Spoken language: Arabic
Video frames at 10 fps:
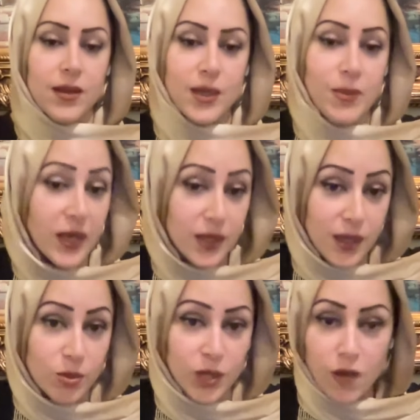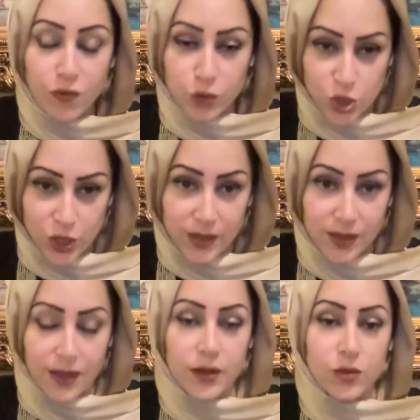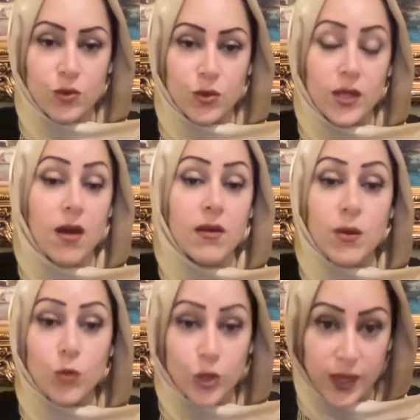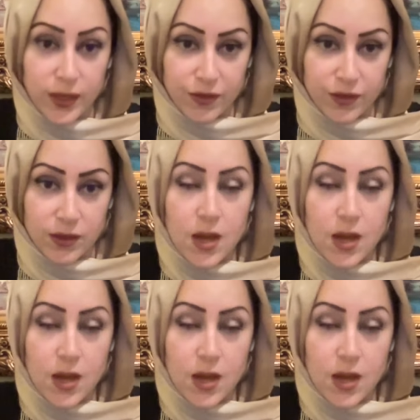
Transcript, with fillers: انا بحكيها بتحفظ شديد لانه هي اراء مختلفه